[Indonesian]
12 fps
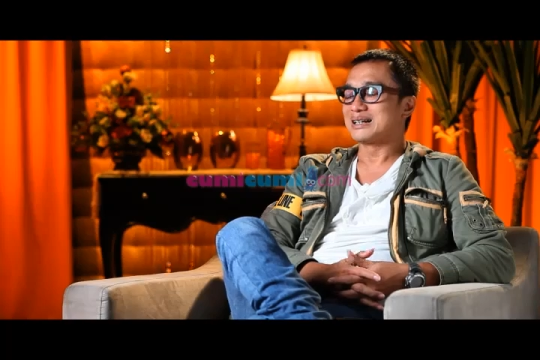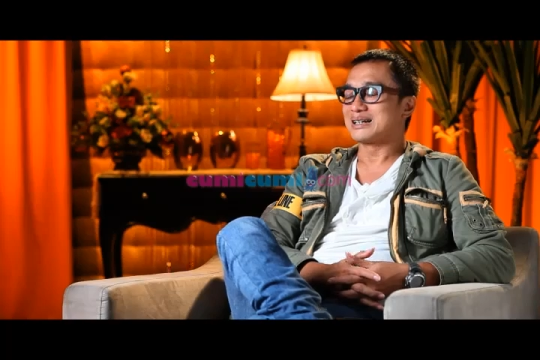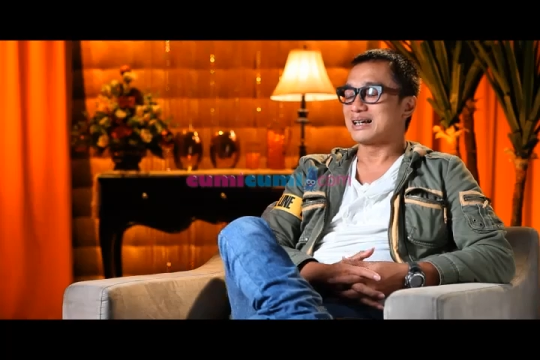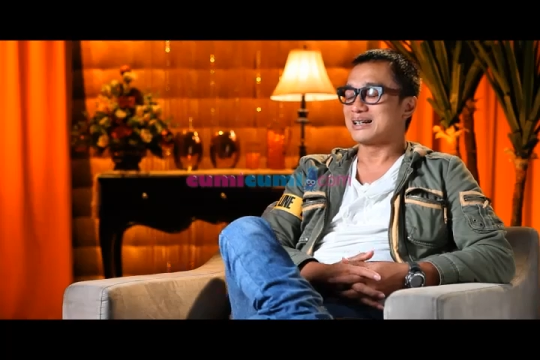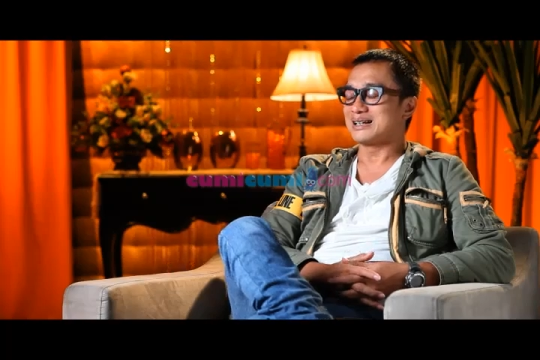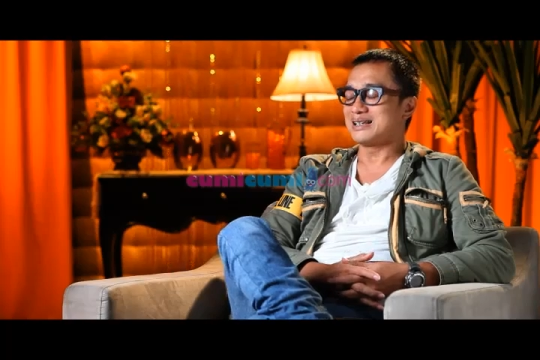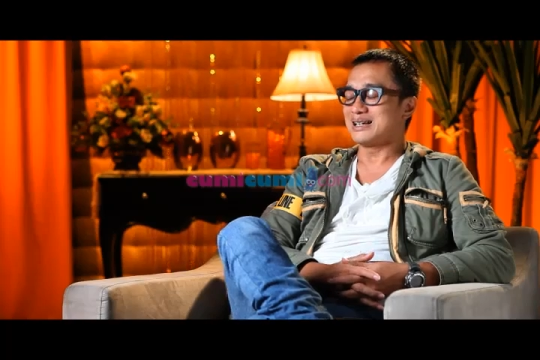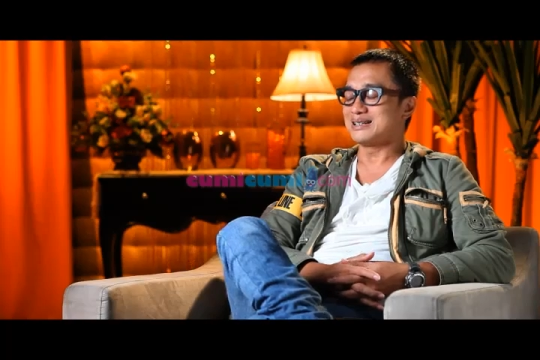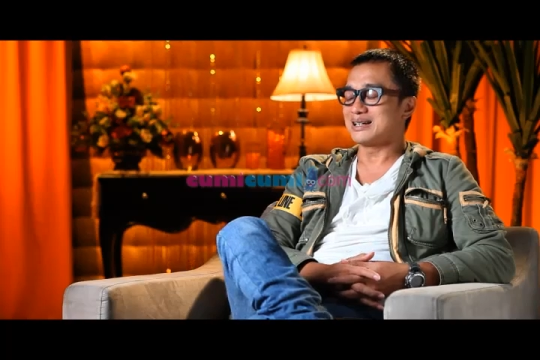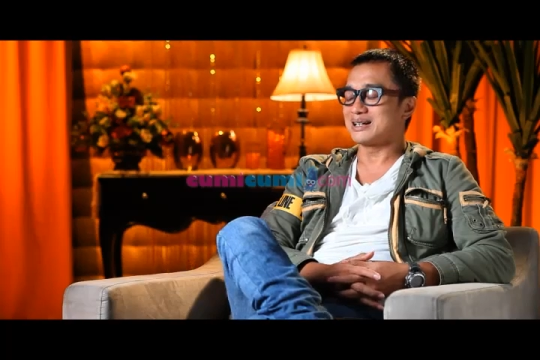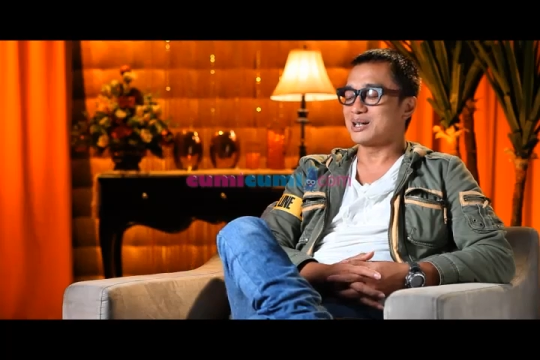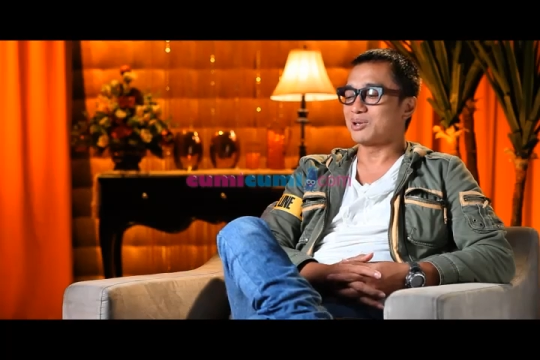Karena Ki
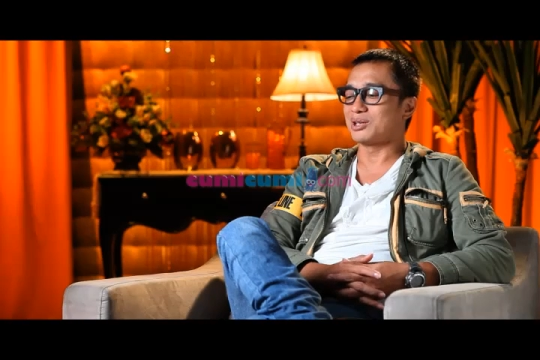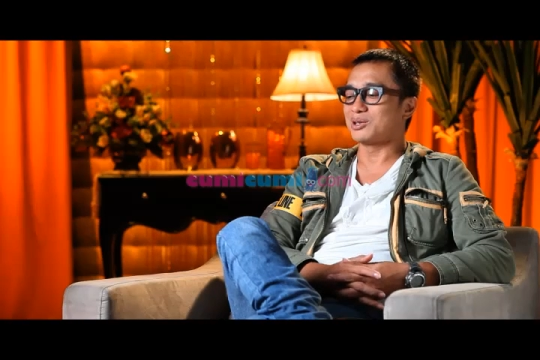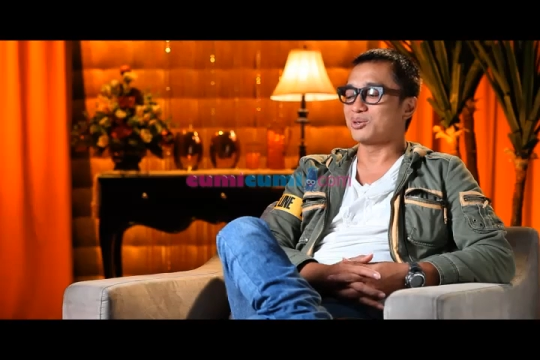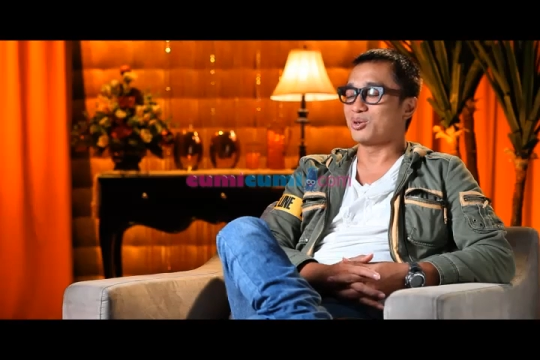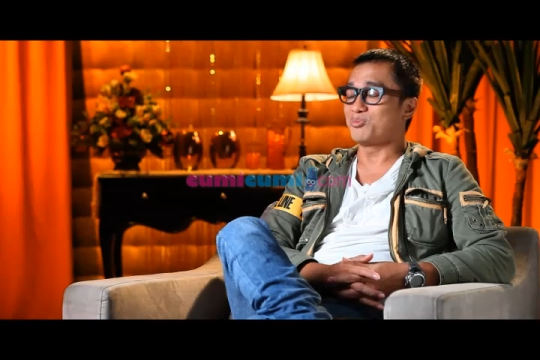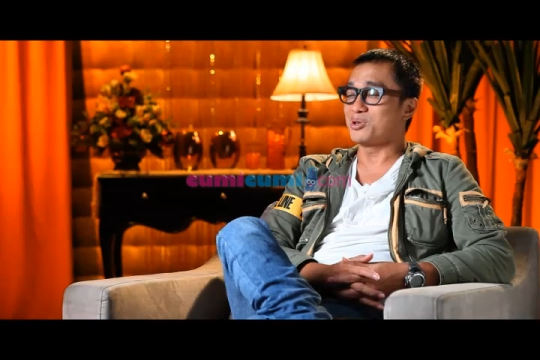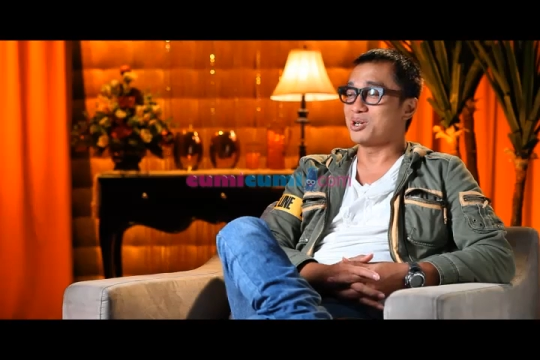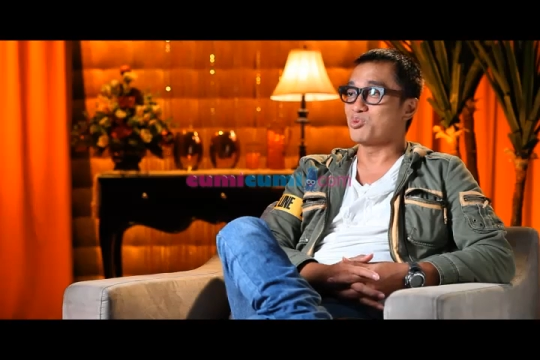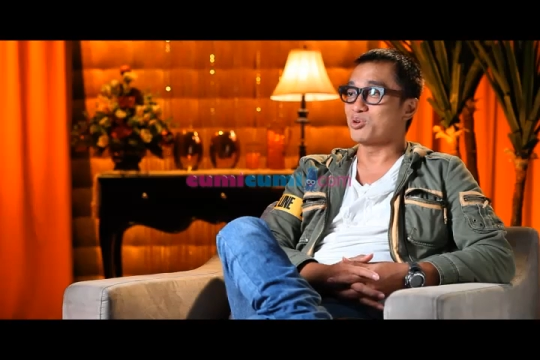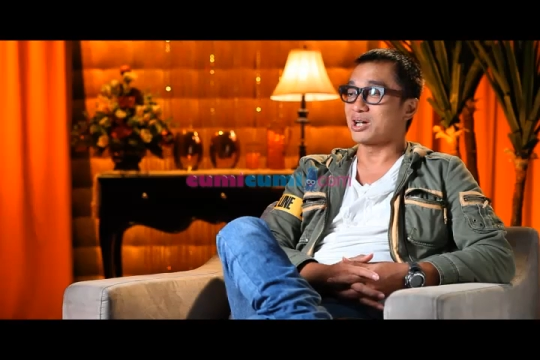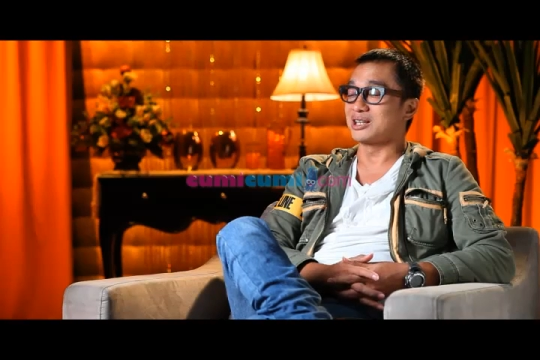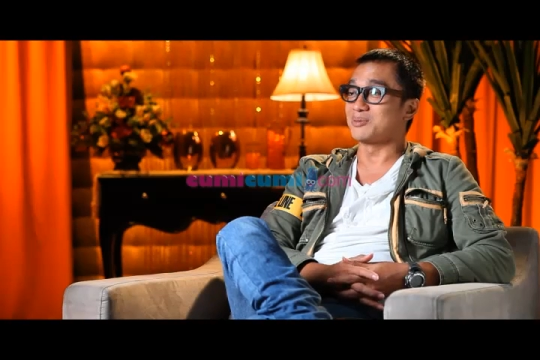Hajar Dewantoro
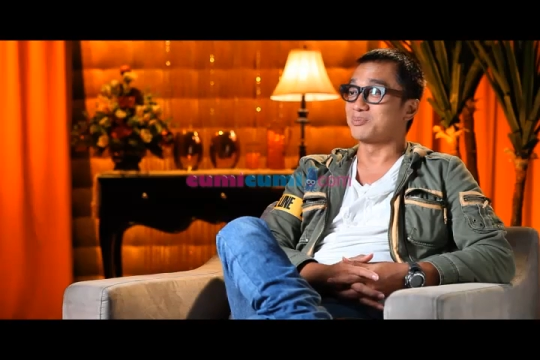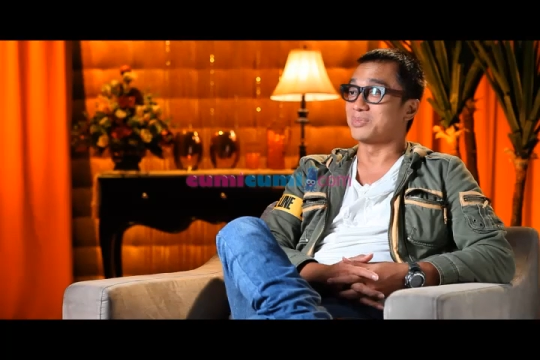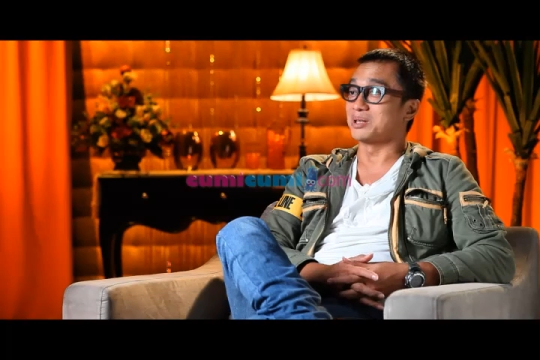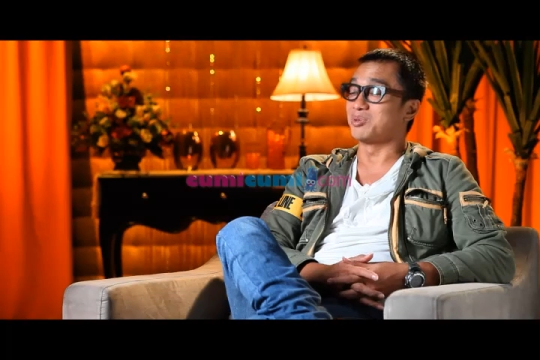menemukan tempat